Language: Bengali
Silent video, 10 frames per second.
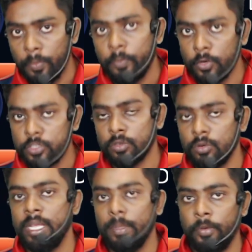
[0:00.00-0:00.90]

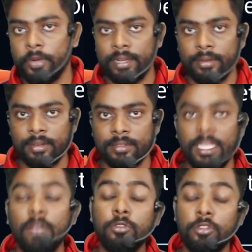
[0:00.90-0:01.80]
প্রশ্নগুলো ইম্পর্টেন্ট
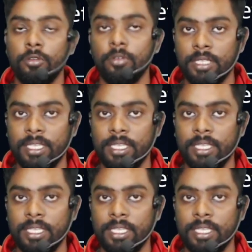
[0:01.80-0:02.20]
তার উত্তরগুলো